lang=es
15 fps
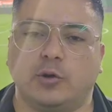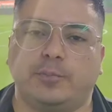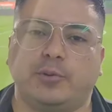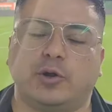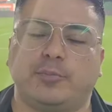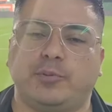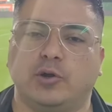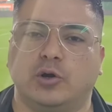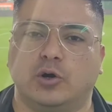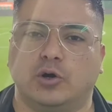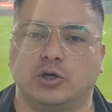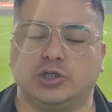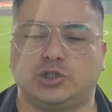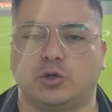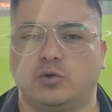lo
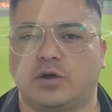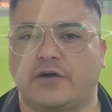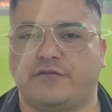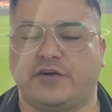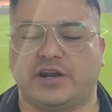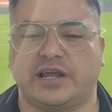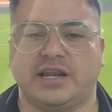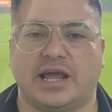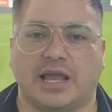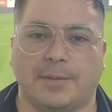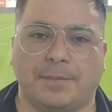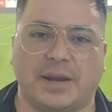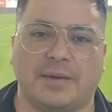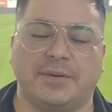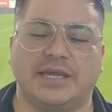propio hizo Lucas Ferreira que
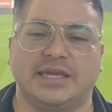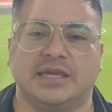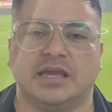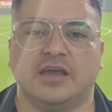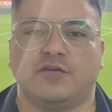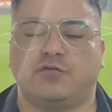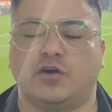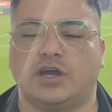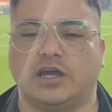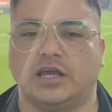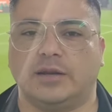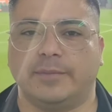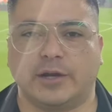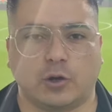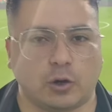para mí fue
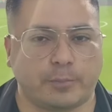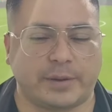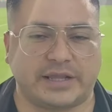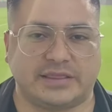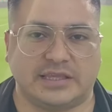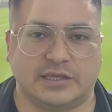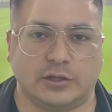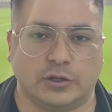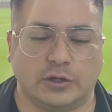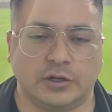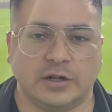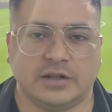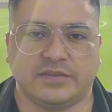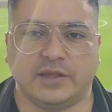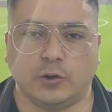el mejor partido
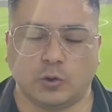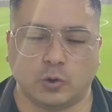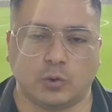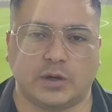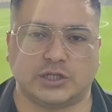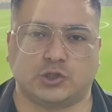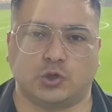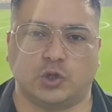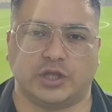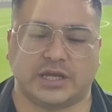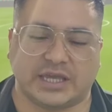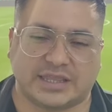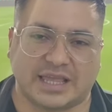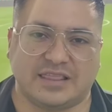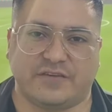del uruguayo de
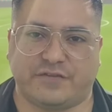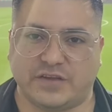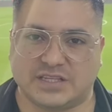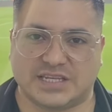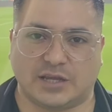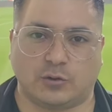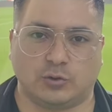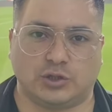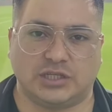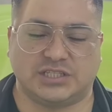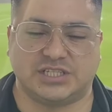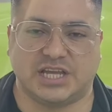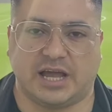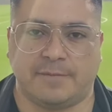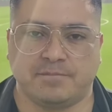que está en defensa y
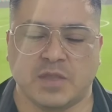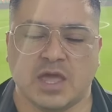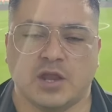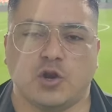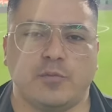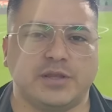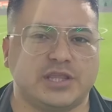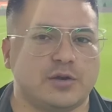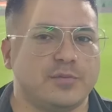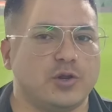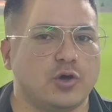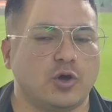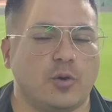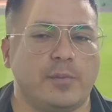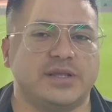justicia. No me
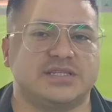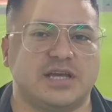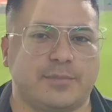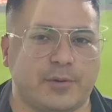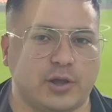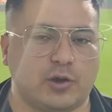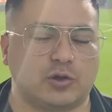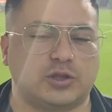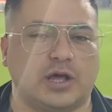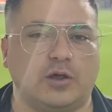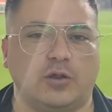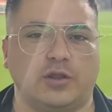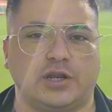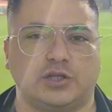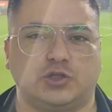terminó de convencer porque el
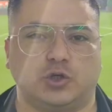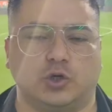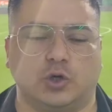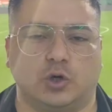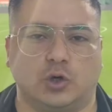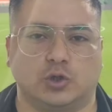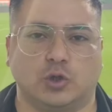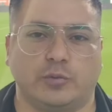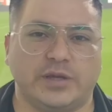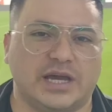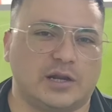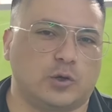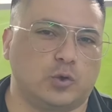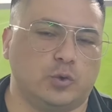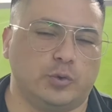derecho
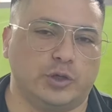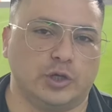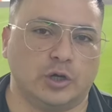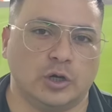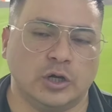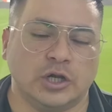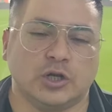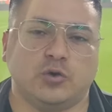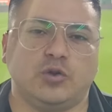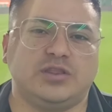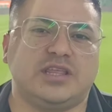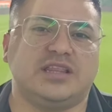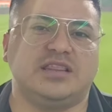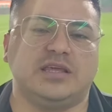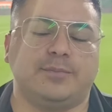Tobías Rubio. No
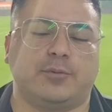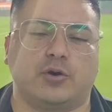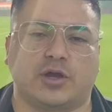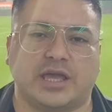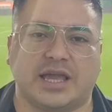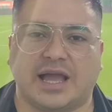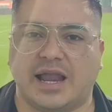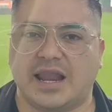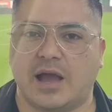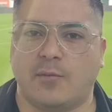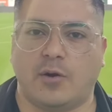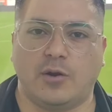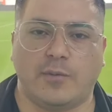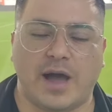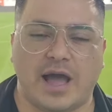entendí por qué
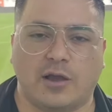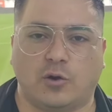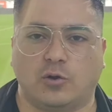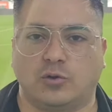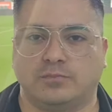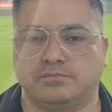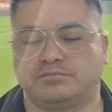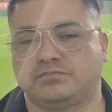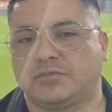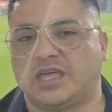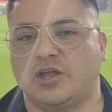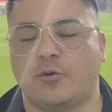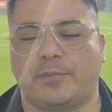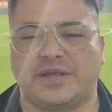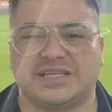Canabo al banco
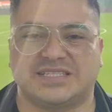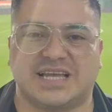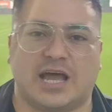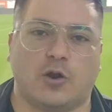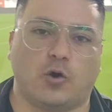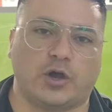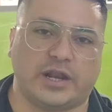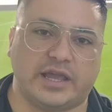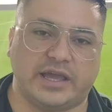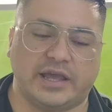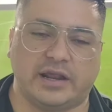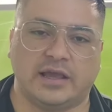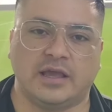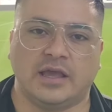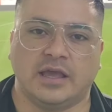quiero pensar o creer